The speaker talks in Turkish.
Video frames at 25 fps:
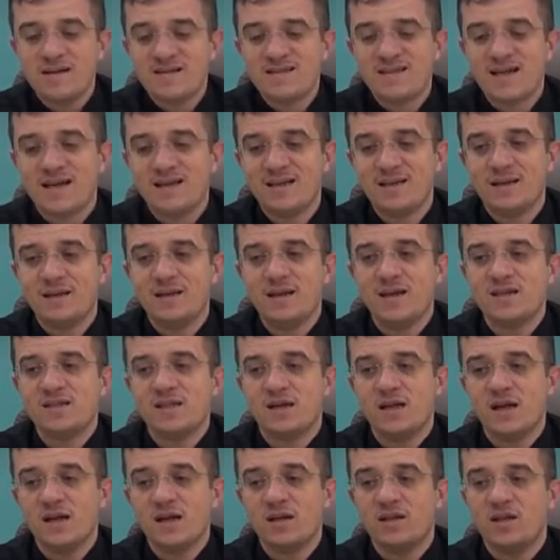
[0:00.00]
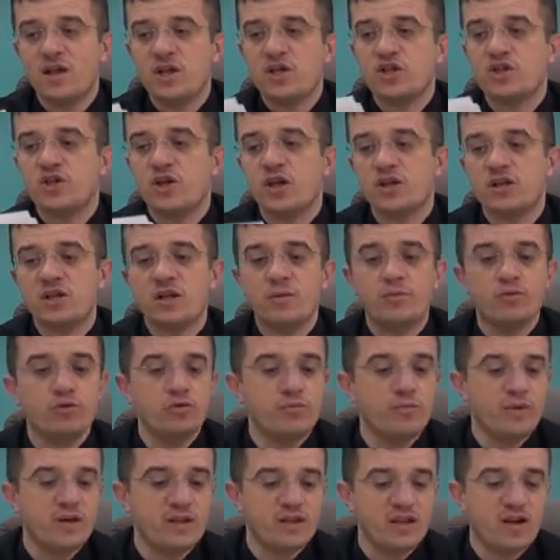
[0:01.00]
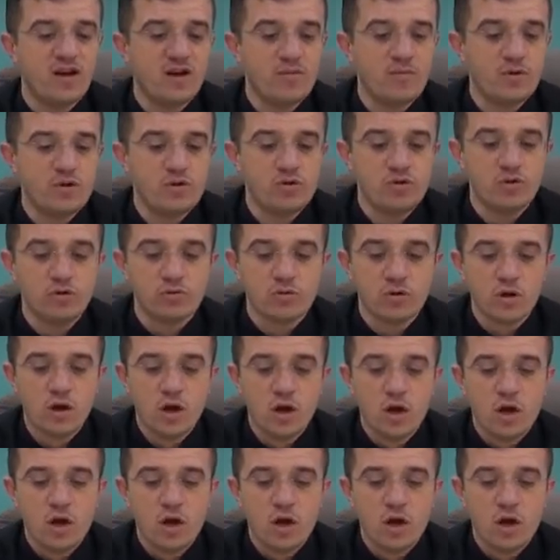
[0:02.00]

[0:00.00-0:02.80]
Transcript: risaleler yazarak neşriyatta bulunmaya devam ediyor.